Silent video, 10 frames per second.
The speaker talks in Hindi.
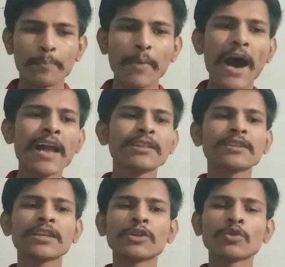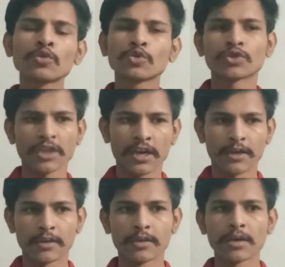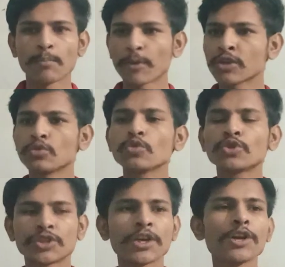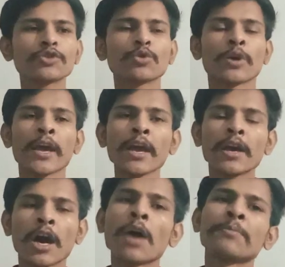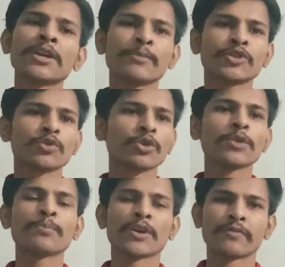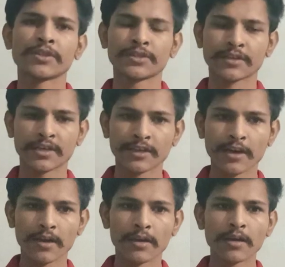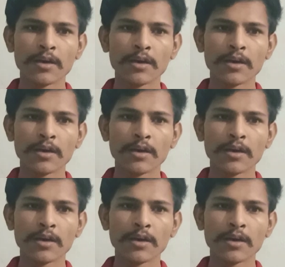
पालते तो कुत्ते हैं परंतु शेर जो है अपने बच्चों की परवरिश करता है